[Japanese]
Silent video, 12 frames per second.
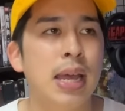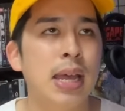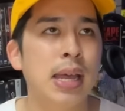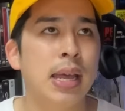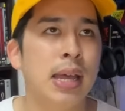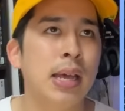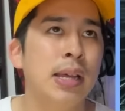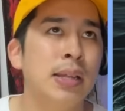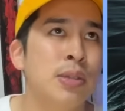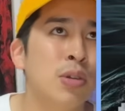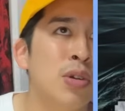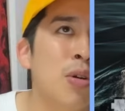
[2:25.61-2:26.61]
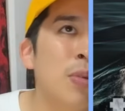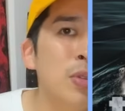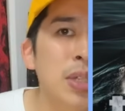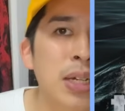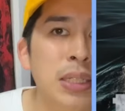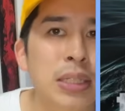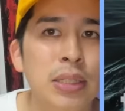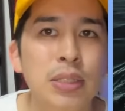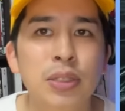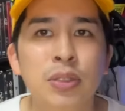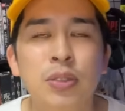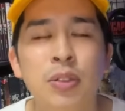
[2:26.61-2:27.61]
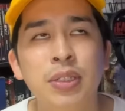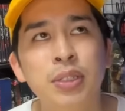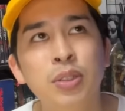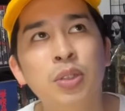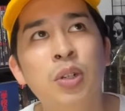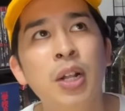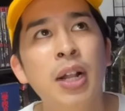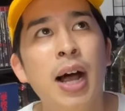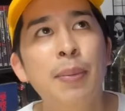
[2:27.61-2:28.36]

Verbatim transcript: えー、そういうこうモンスターが出てくるのをちょっと